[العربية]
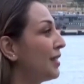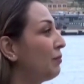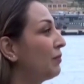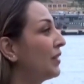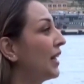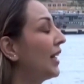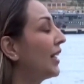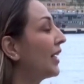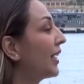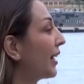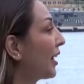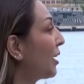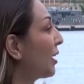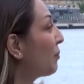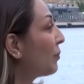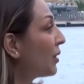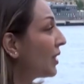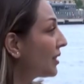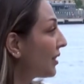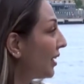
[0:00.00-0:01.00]
من
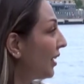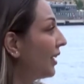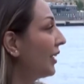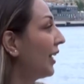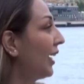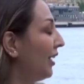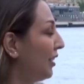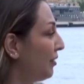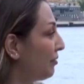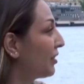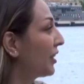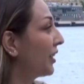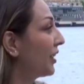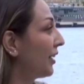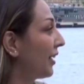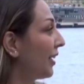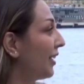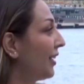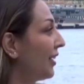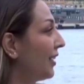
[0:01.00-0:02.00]
الكريمات أنا على
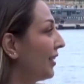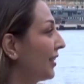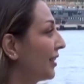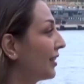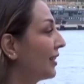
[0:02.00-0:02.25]
فكرة